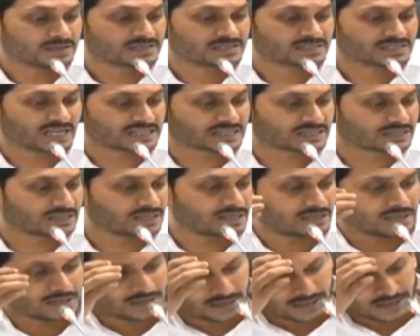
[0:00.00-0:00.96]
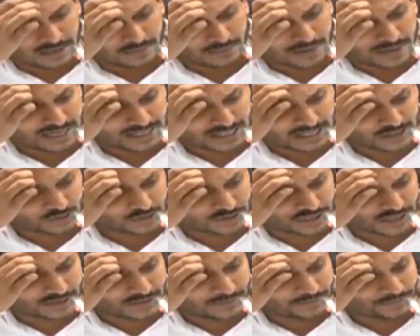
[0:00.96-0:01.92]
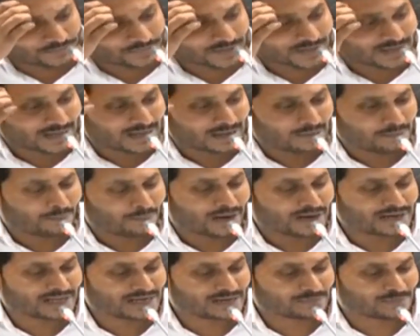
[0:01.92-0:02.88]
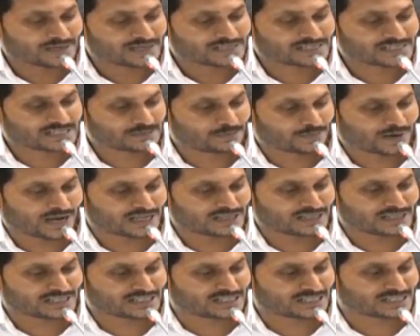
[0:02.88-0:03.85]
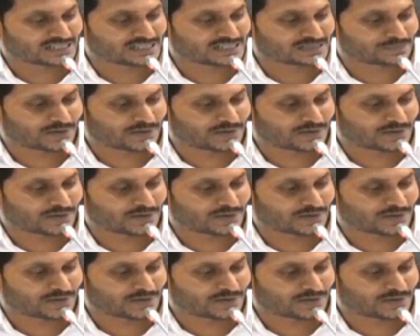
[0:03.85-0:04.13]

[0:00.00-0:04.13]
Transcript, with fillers: సత్ మళ్ళా చదువుతా మండల పరిషత్ ప్రాదేశిక